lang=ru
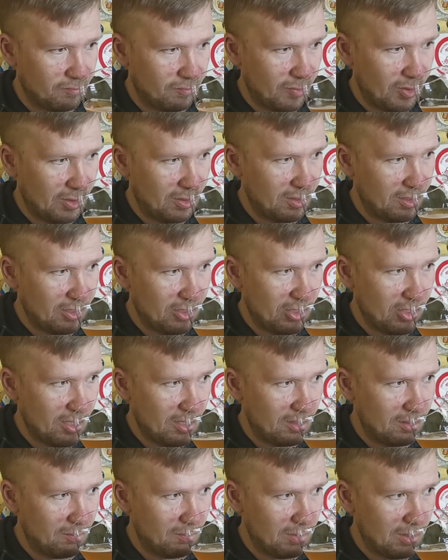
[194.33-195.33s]

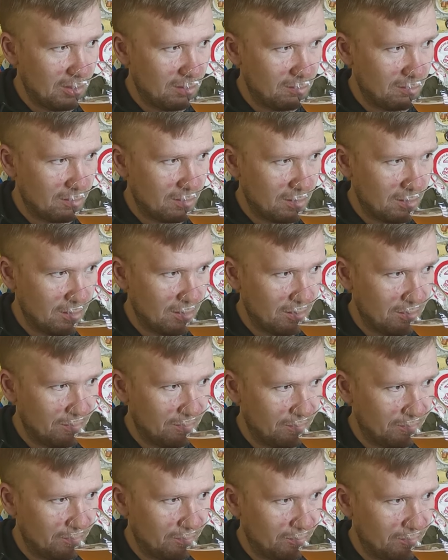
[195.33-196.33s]
Прекращайте баловаться.
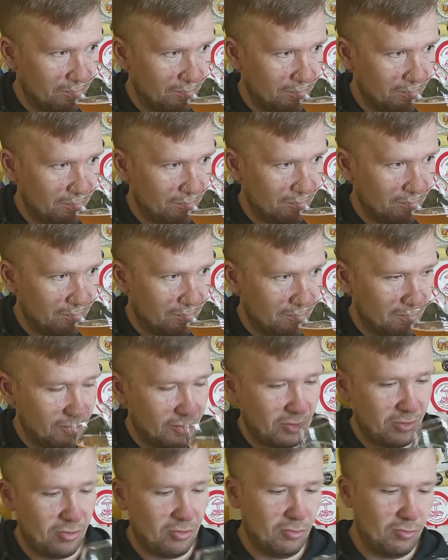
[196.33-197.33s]

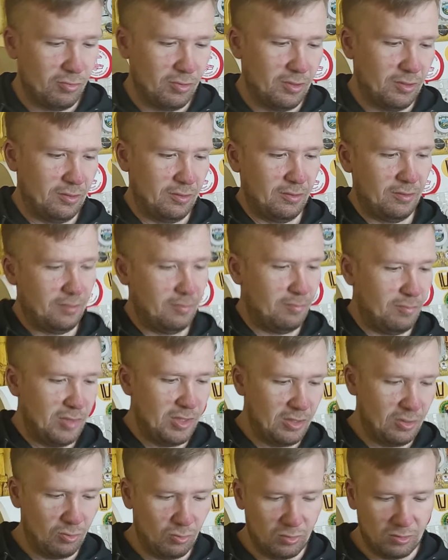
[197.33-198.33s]
Что вы
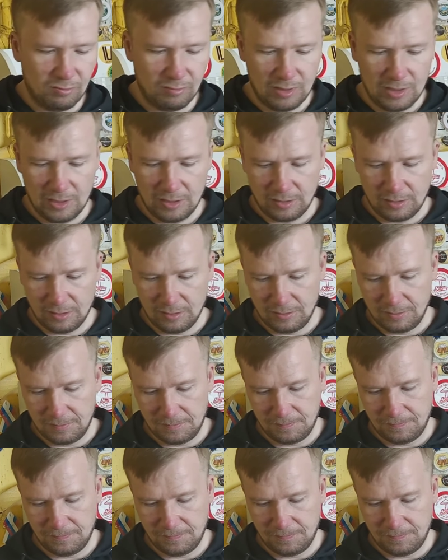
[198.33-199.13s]
меня удивляете?